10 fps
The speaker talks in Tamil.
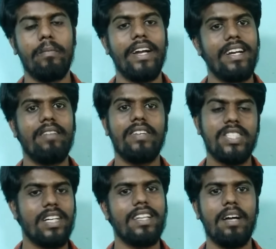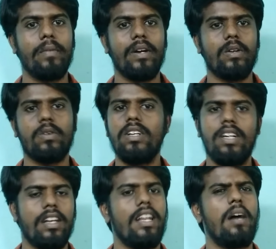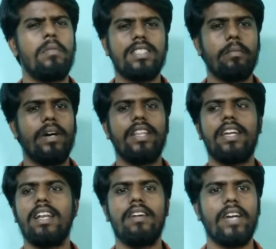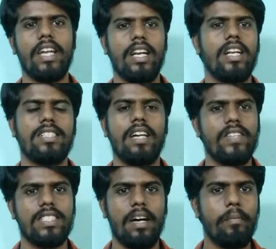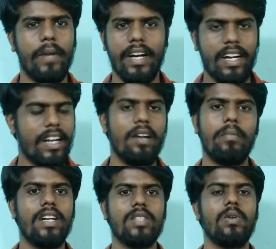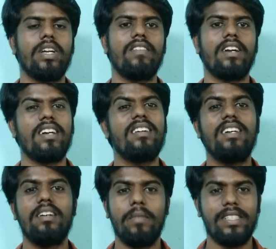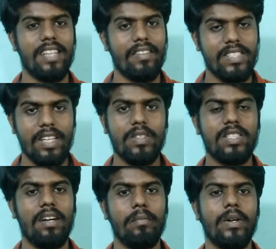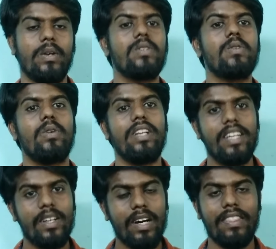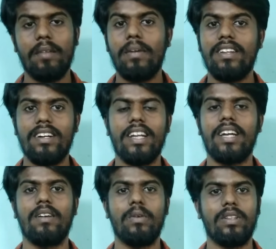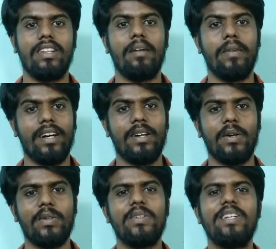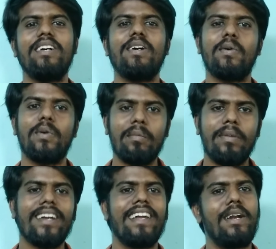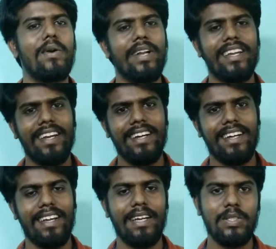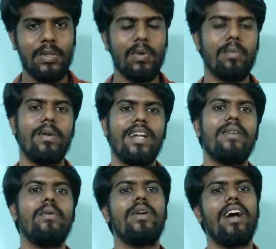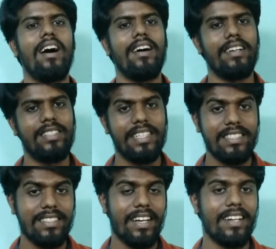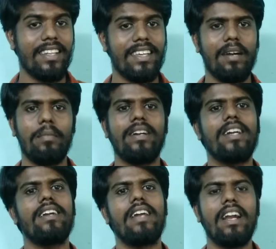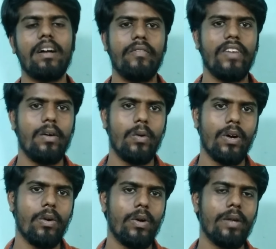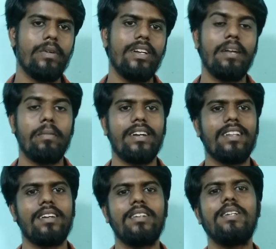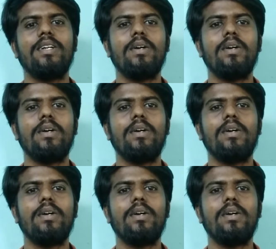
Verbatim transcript: மைண்டில் வச்சுக்கிட்டு தான் பண்ணுறோம் லாபம் சம்பாதிக்கலை வைக்கலாம் சர்வீஸ் தான் பண்ணுறேன் அப்படின்னு நான் சொல்லிக்க வரல பட் சர்வீஸே வச்சு தான் பண்ணுறோம் ஸோ நீங்களும் அந்த மாதிரி நினைக்கிற ஒரு நபராக இருக்கணும் குறிப்பாக என்னோட ஏ ஏஜ் குரூப்பில் ஒரு ஜென்ஸாக இருந்தீங்க அப்படின்னா எனக்கு உங்களோட டீல் பண்ணுறதுக்கு